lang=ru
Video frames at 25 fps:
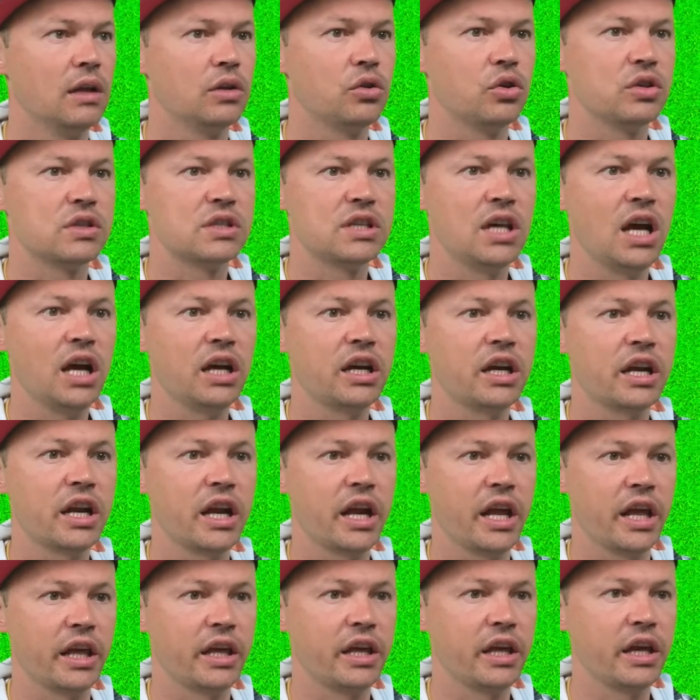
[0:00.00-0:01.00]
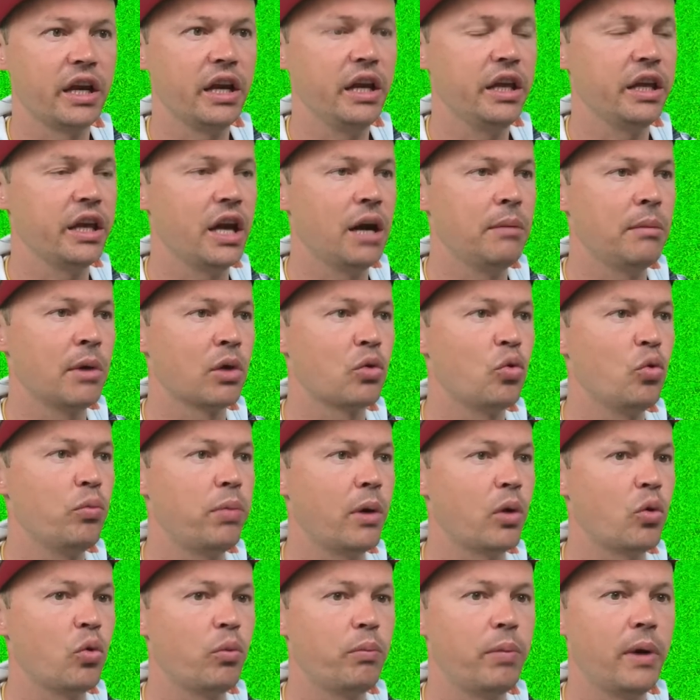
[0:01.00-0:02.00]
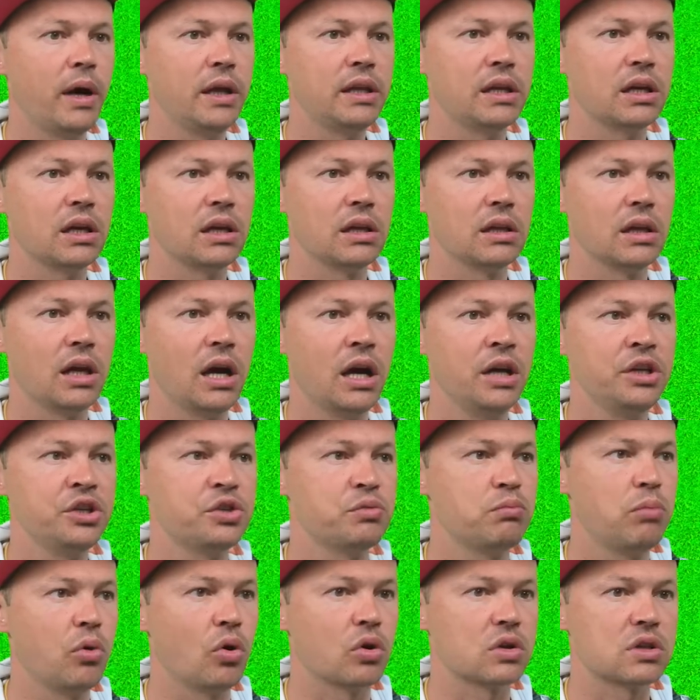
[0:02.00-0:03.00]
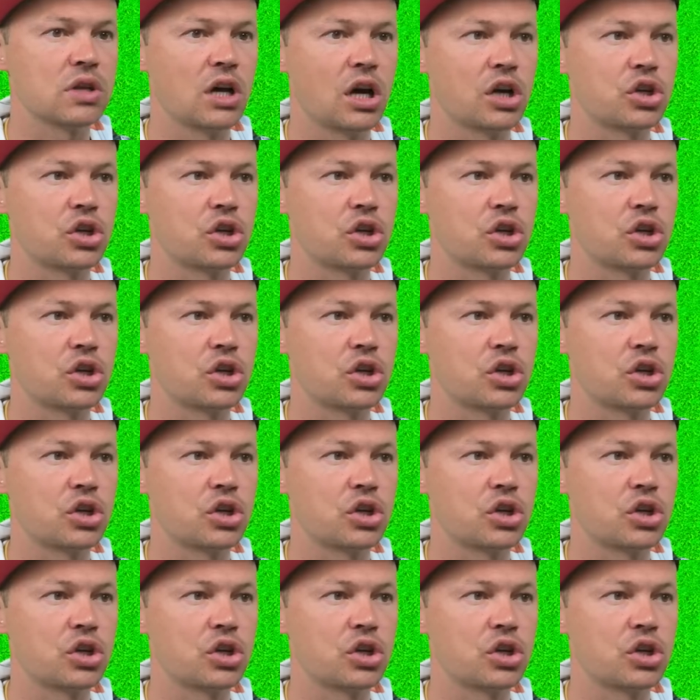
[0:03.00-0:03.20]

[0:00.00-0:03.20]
То есть за крекеры я могу покупать ланчбокс.